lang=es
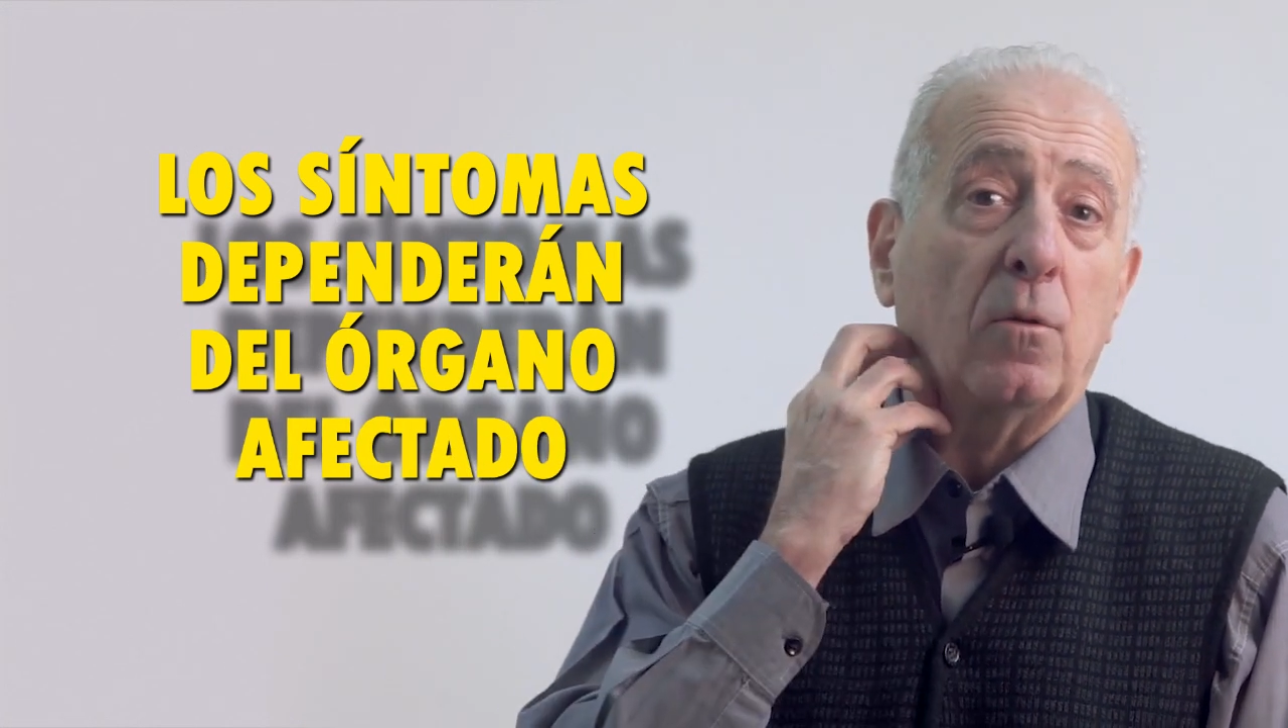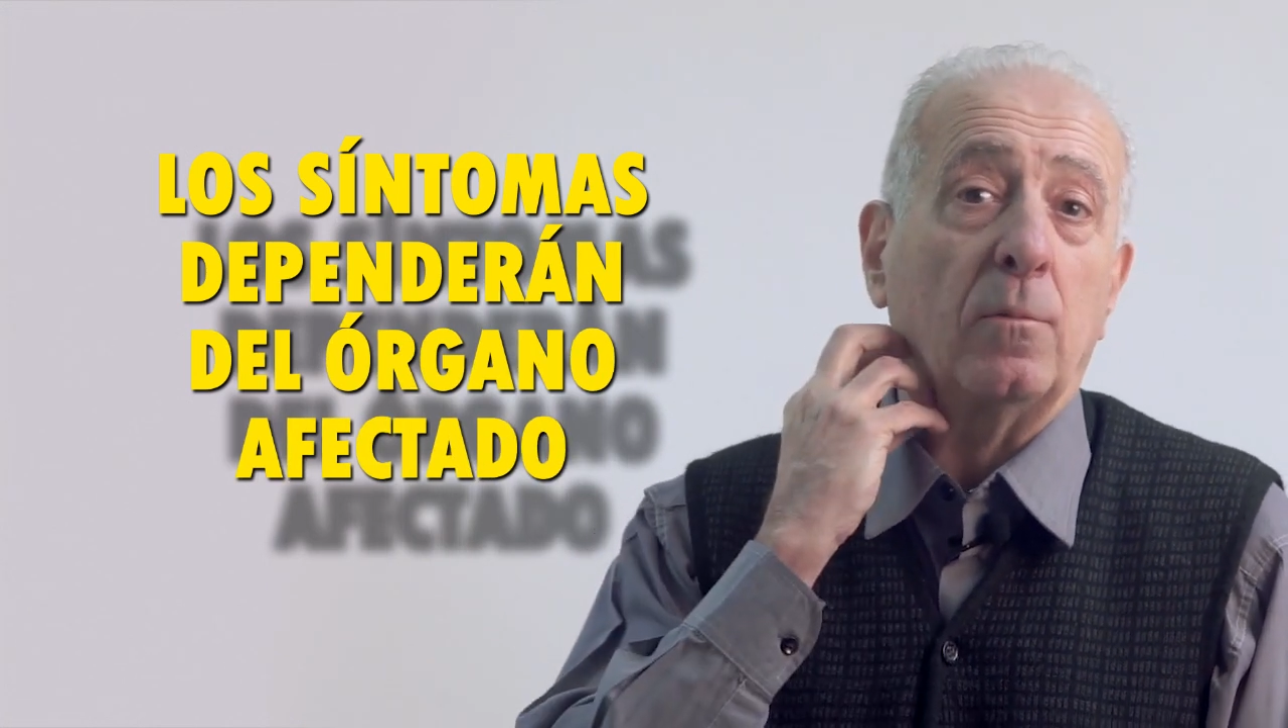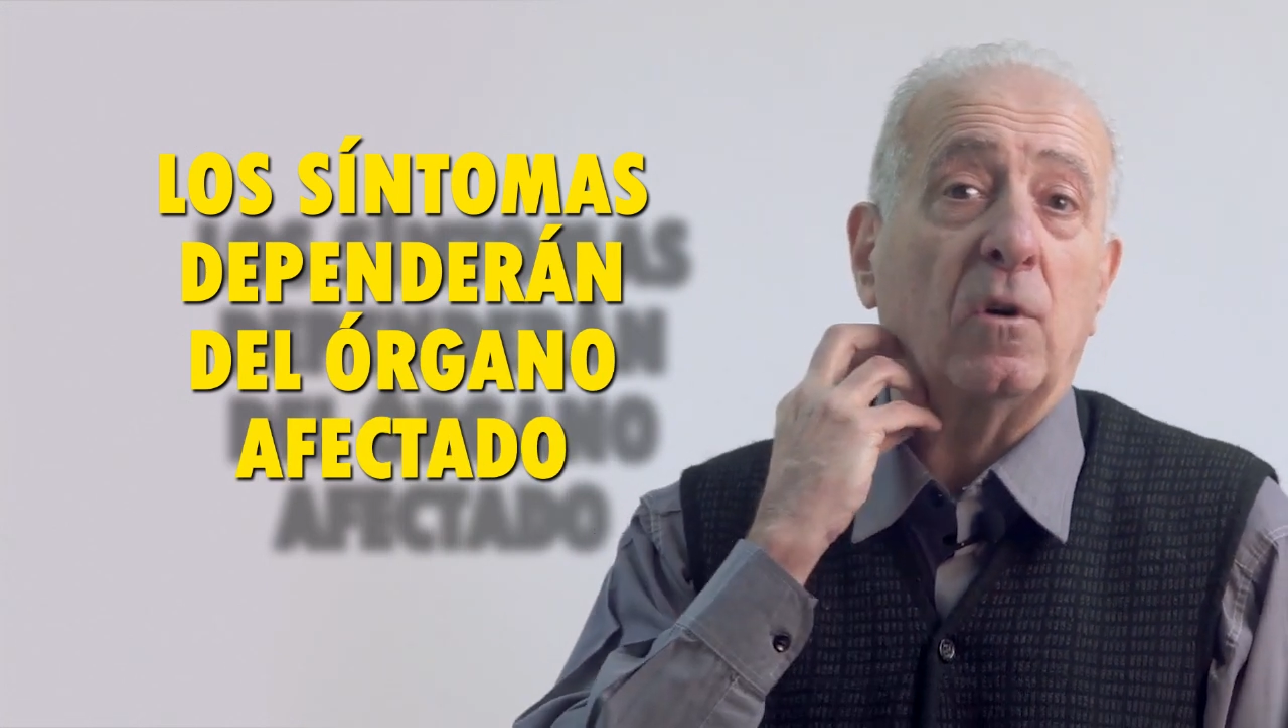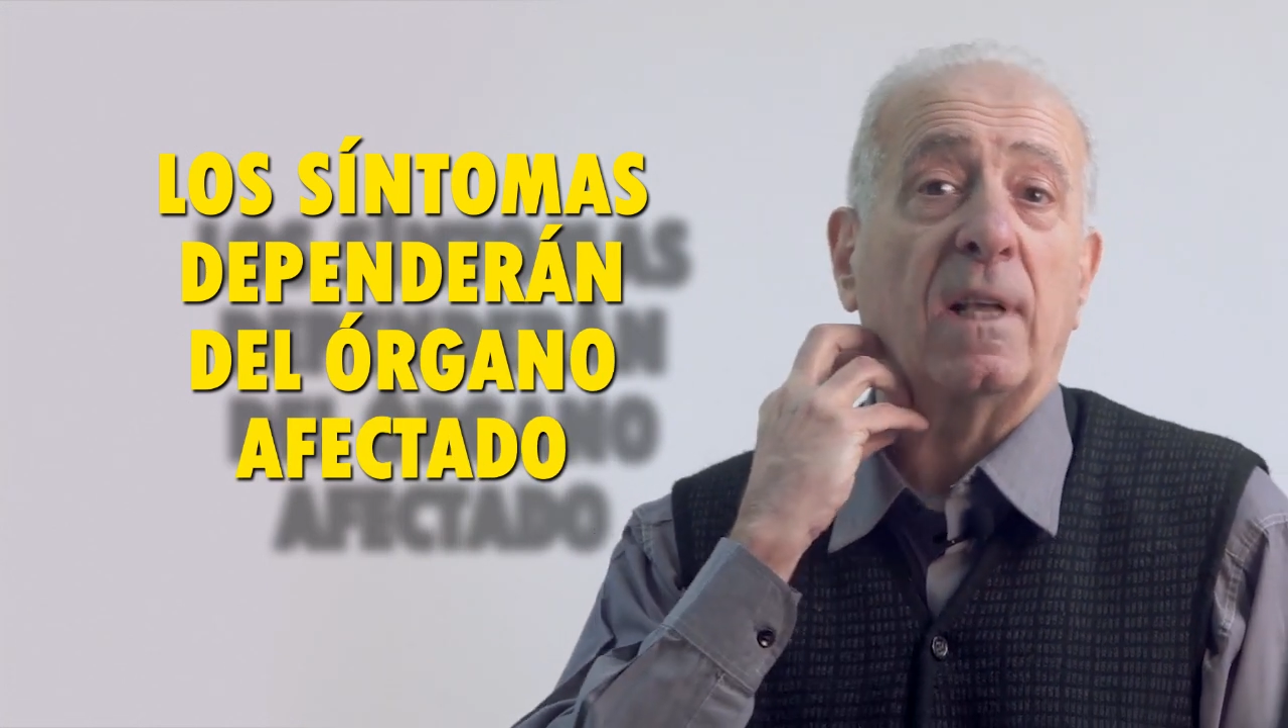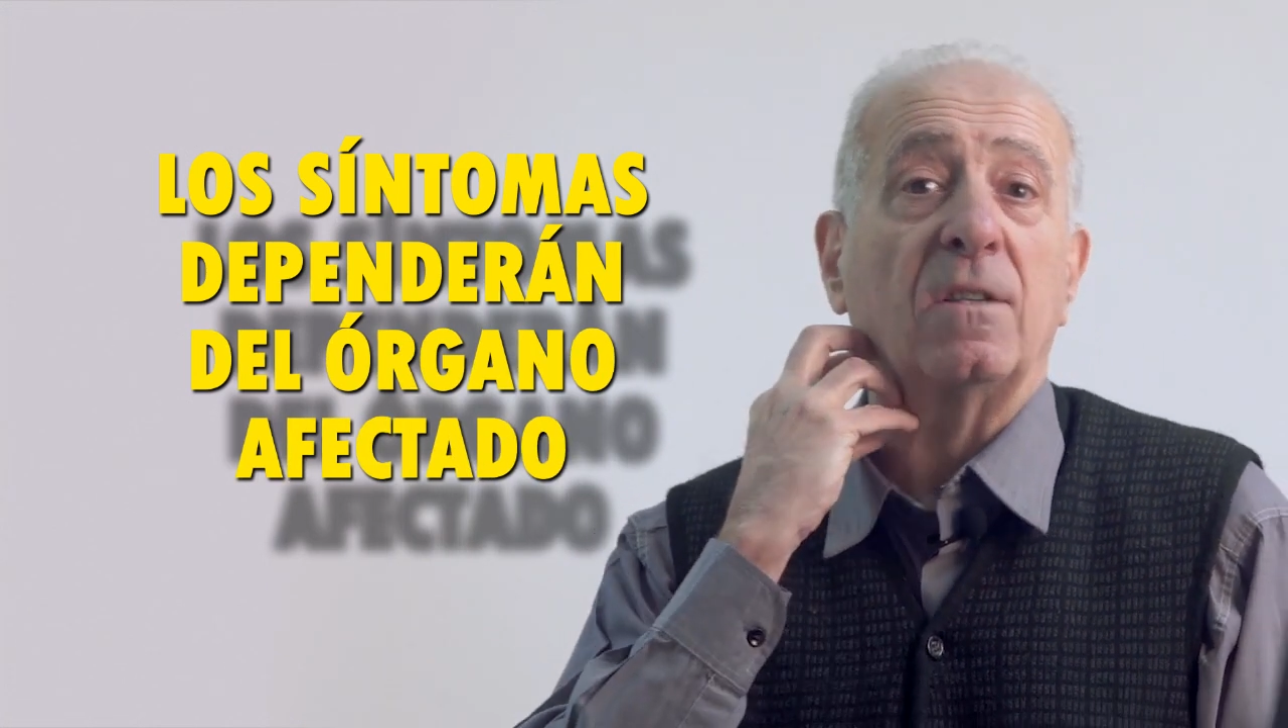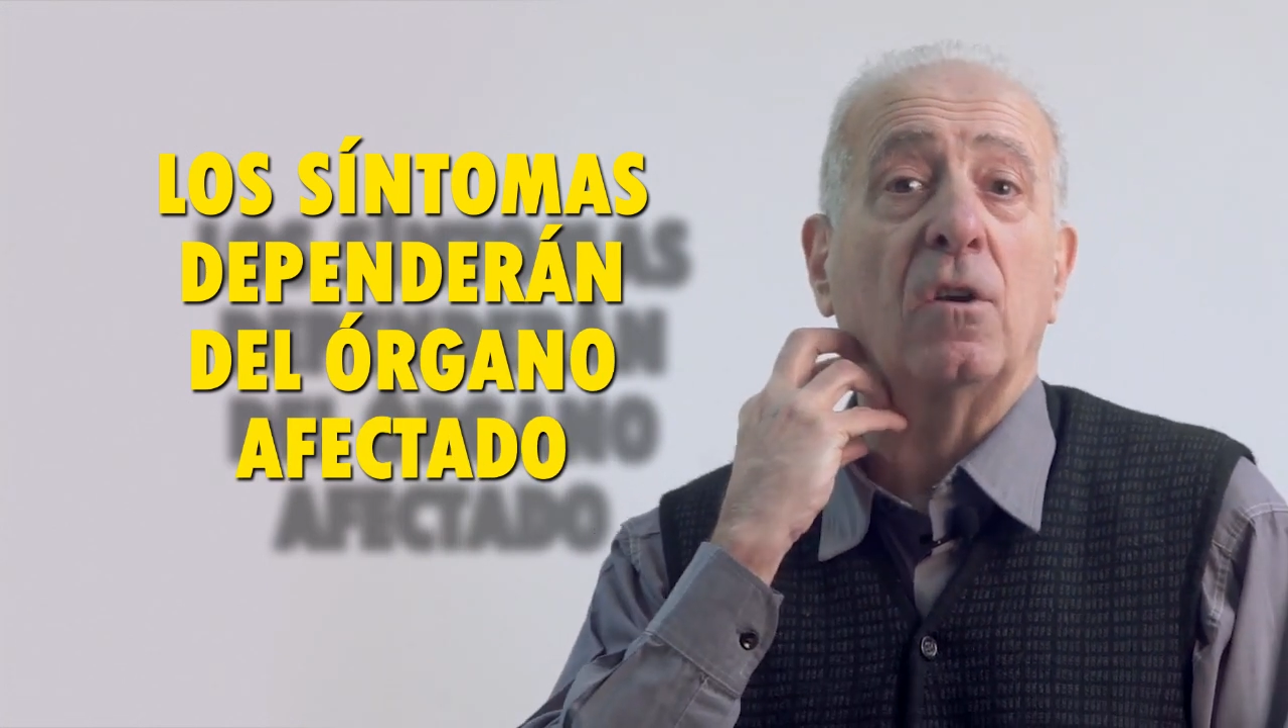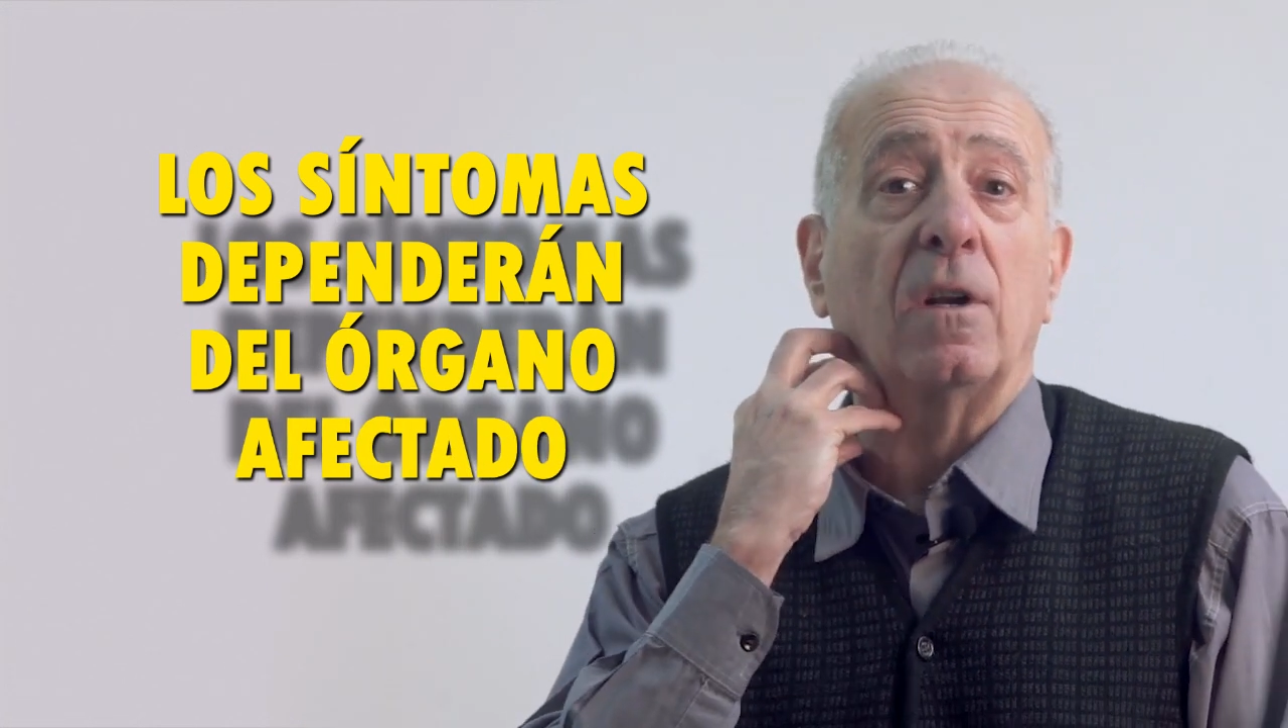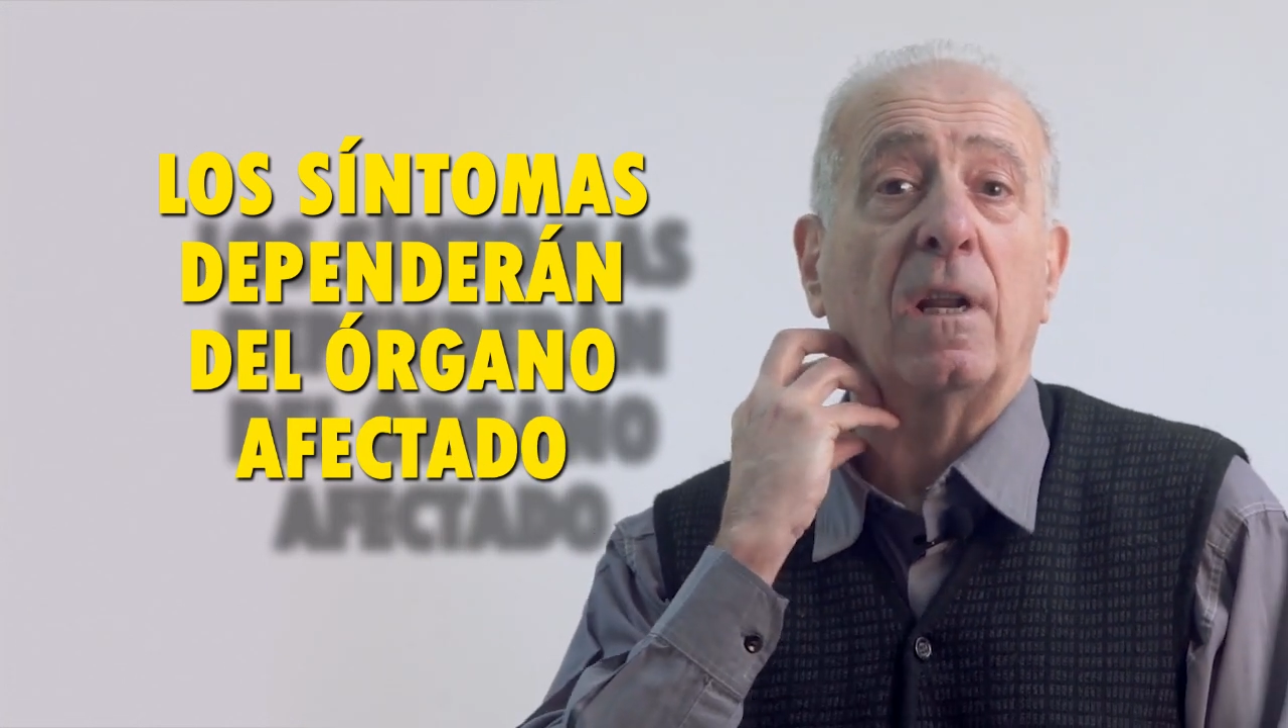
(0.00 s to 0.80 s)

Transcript: tumoración